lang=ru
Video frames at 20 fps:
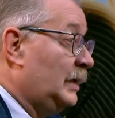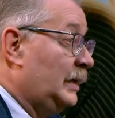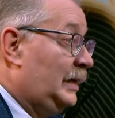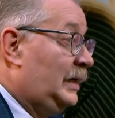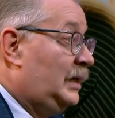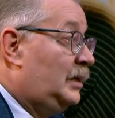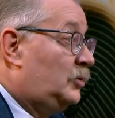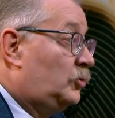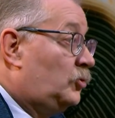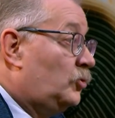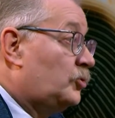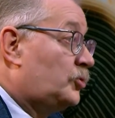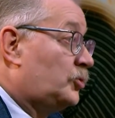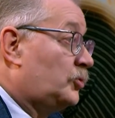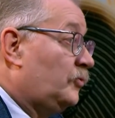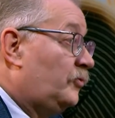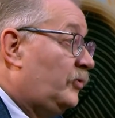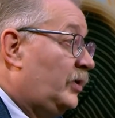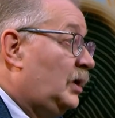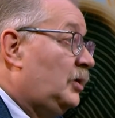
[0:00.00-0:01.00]
И то,
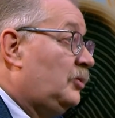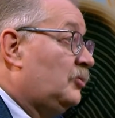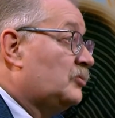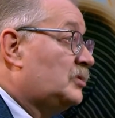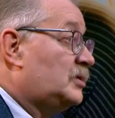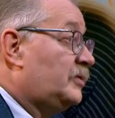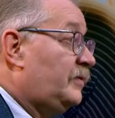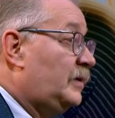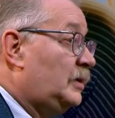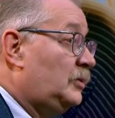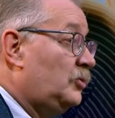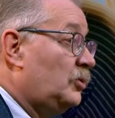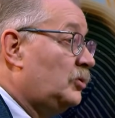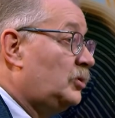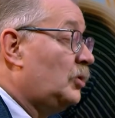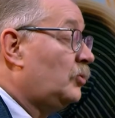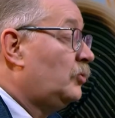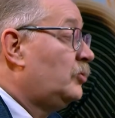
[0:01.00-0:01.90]
что вы ее заведете,